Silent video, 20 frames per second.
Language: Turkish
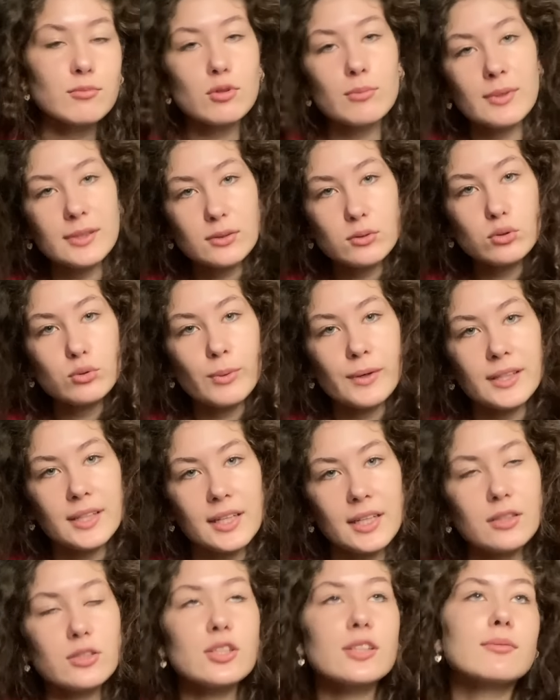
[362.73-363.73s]
Normalde kütüphaneye
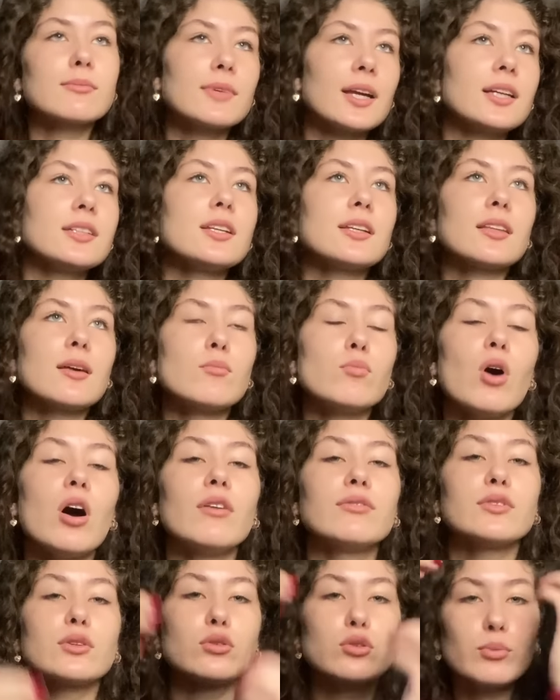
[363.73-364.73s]
gidecektim. Gerçekten bu
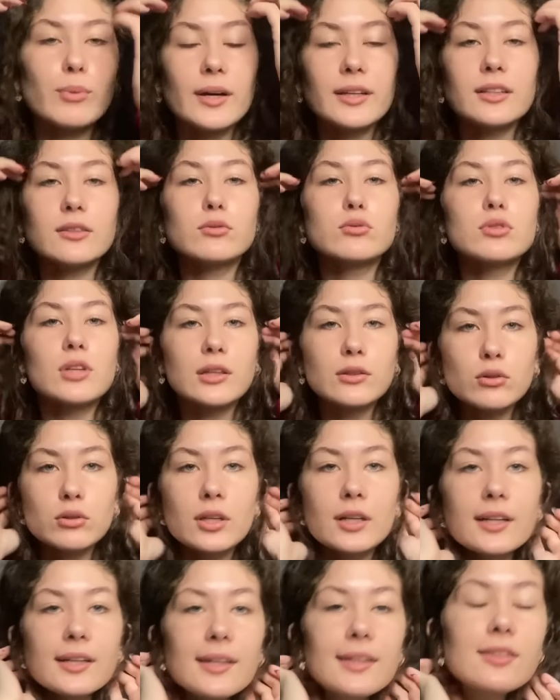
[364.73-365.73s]
hafta kütüphaneye düzenli
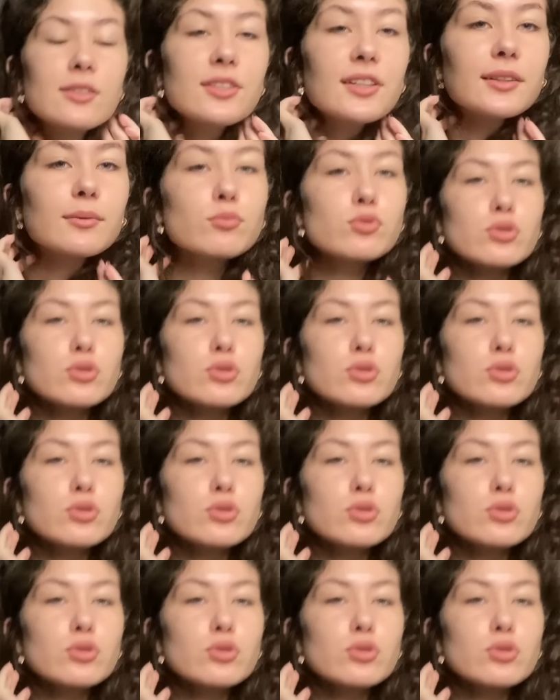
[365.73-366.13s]
olarak gidecektim.